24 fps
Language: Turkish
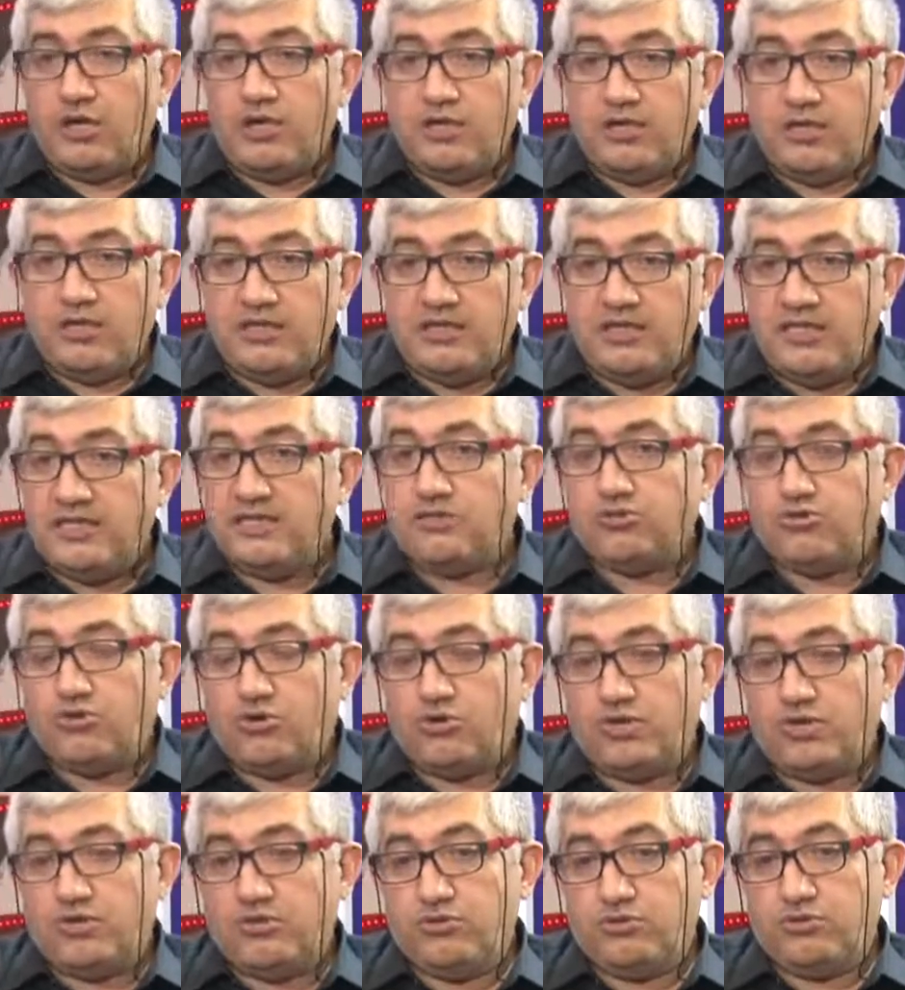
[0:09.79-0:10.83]
E, niye
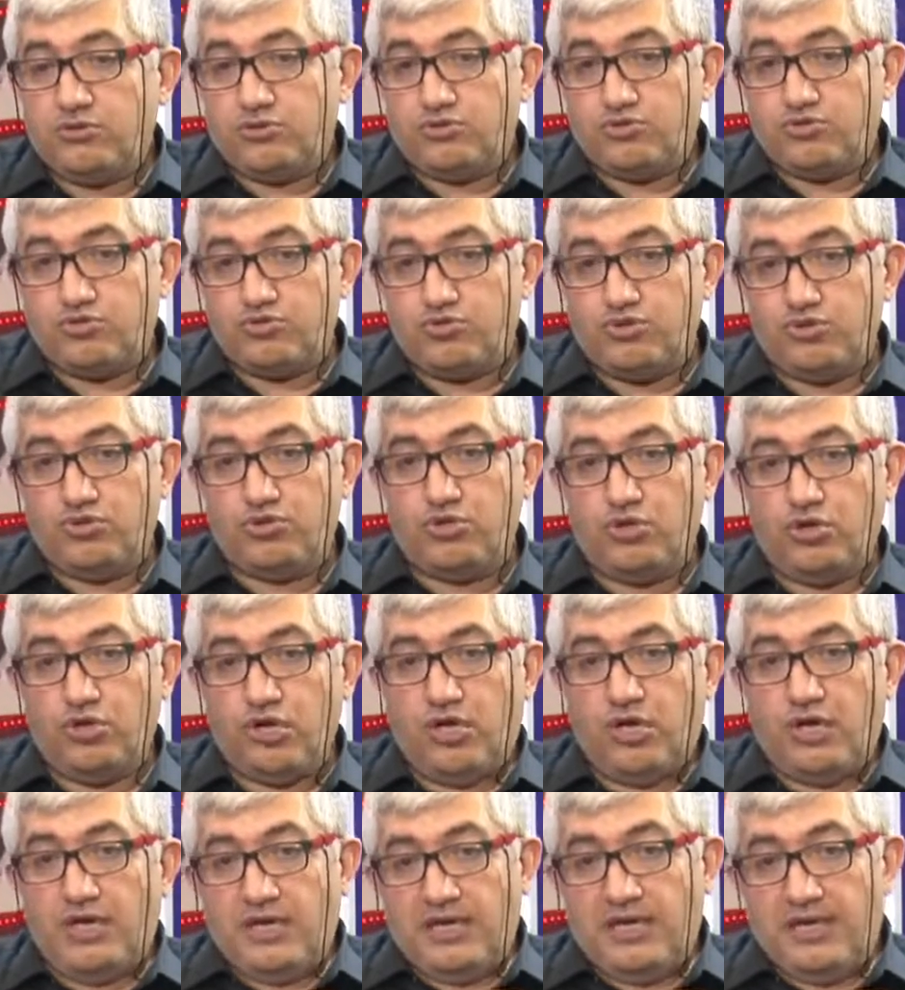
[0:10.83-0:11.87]
zorlanıyoruz? Çünkü
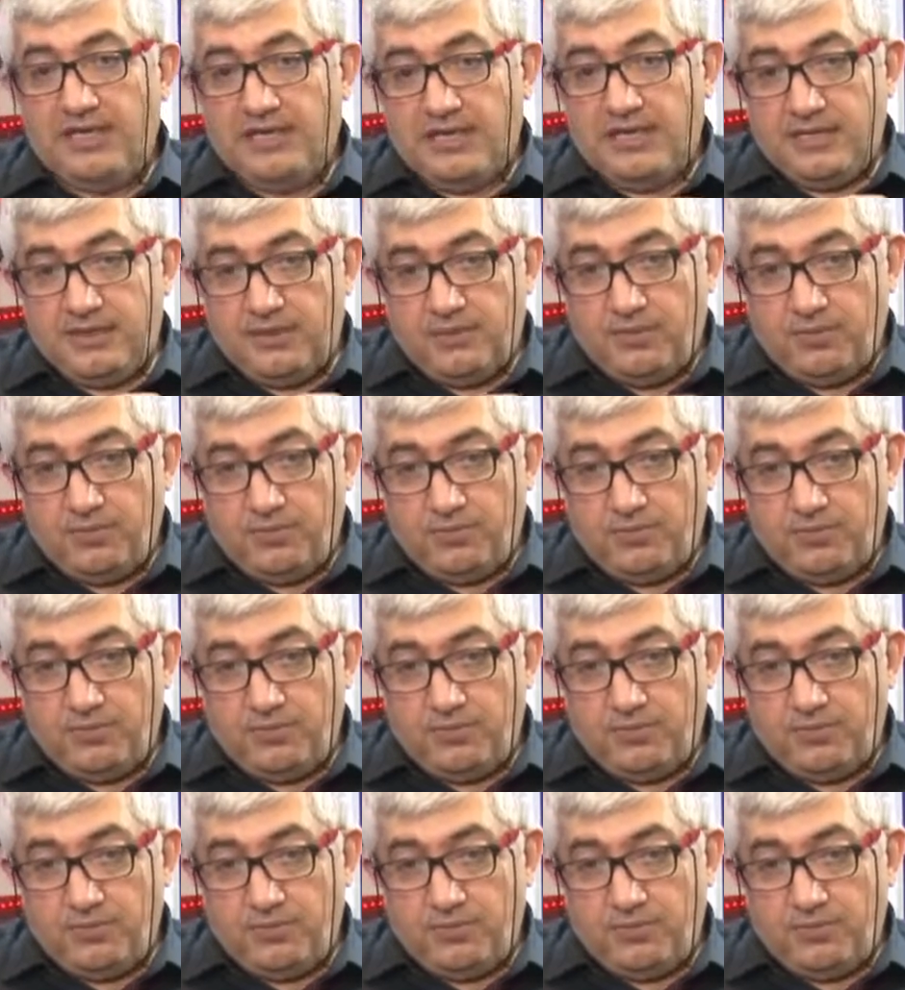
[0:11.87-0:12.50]
e,